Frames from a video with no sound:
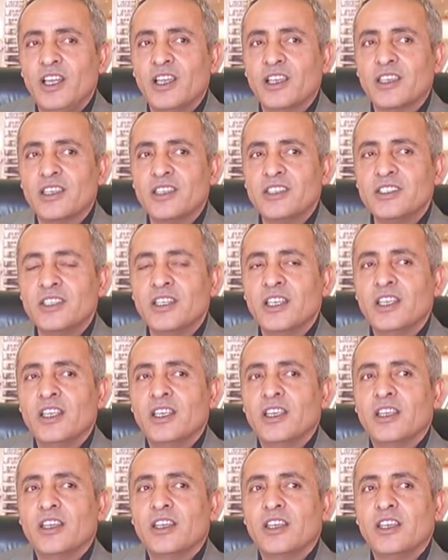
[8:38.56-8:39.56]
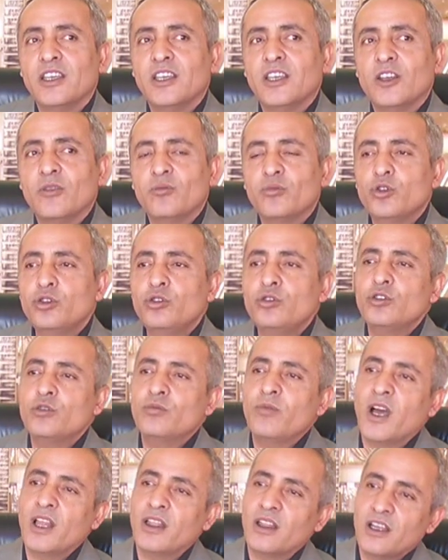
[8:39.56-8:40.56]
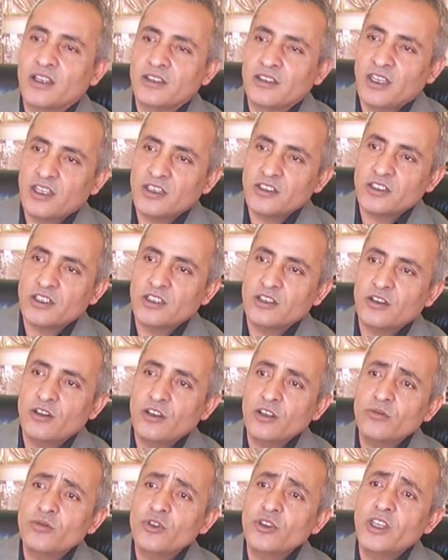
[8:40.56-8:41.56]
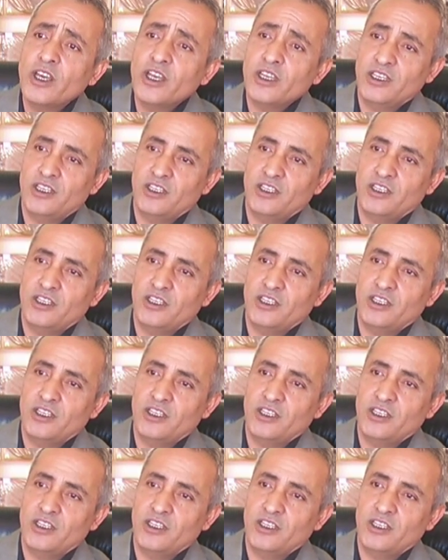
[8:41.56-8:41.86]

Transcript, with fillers: bilakis e, bu tür ballar tercih ediliyor. Bunlar